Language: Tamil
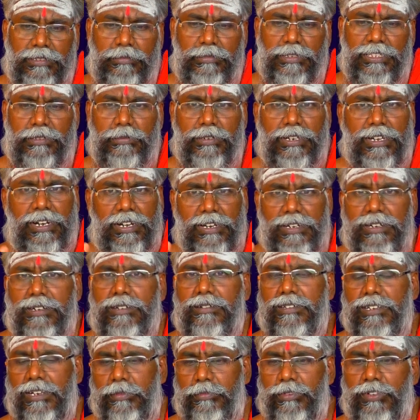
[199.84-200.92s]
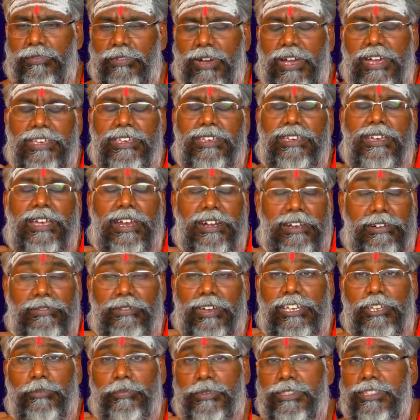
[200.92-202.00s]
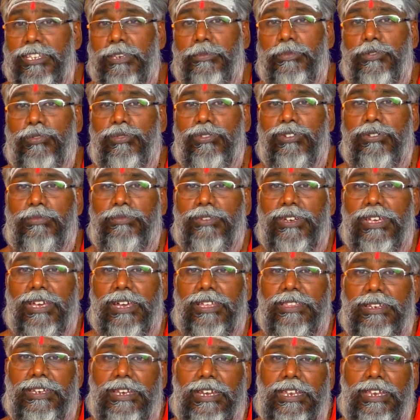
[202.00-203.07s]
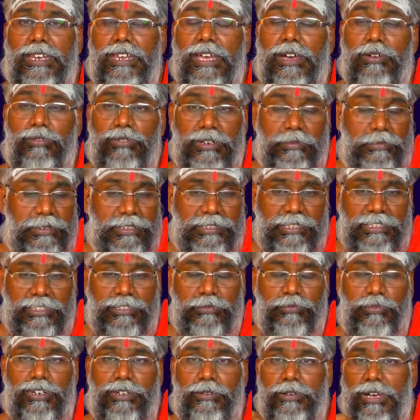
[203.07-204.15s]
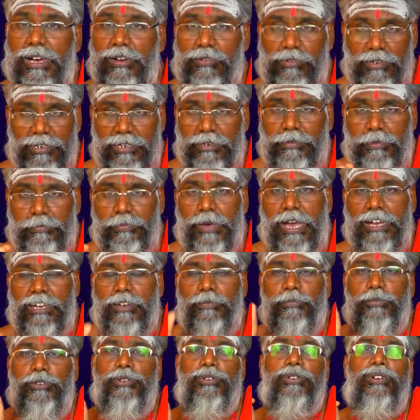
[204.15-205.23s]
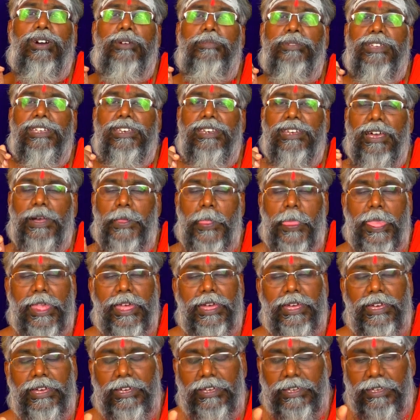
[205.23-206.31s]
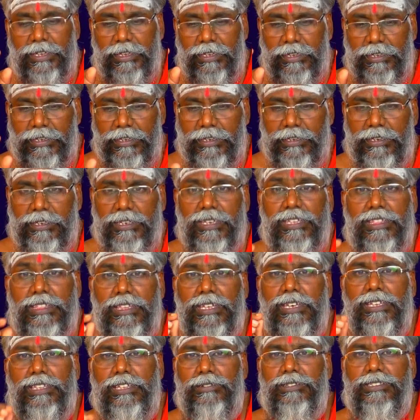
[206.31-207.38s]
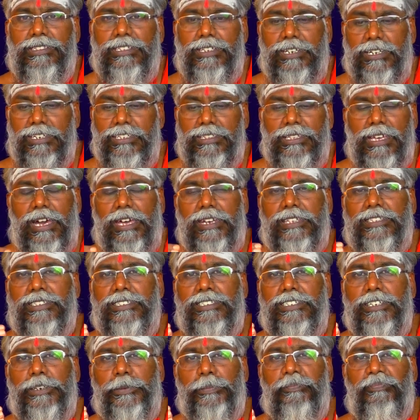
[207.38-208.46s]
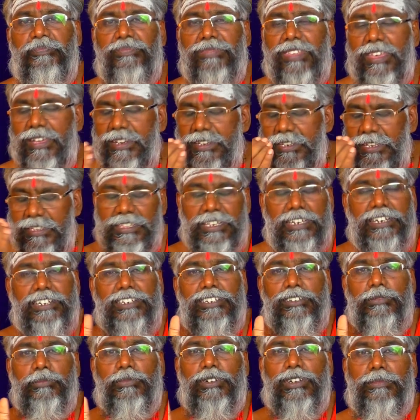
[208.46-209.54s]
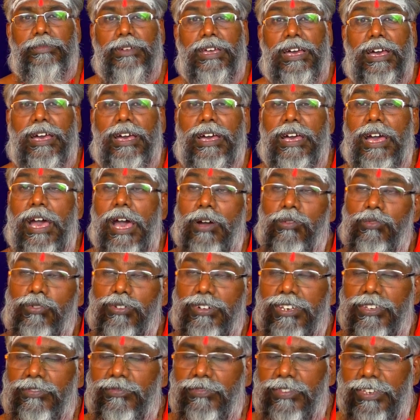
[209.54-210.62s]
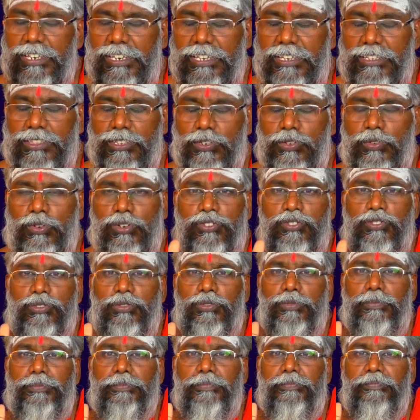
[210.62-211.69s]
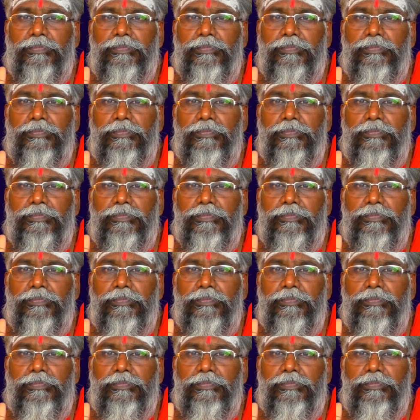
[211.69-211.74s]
சம்மந்தம் கடன் நம்ம வாங்கி கடன் வாங்கியிருப்போம் திருப்பி கொடுக்க முடியாத நிலையில் அவங்க நம்மளை சத்தம் போட அவங்கள நம்ம பார்க்க போகிறோம் அப்படின்னா இந்த இதை வந்து ரெண்டுத்தையும் அரைச்சி நெத்தியில் இட்டுன்னு போனோம்னா அவங்களுடைய வீரியத்தை குறைச்சிடும்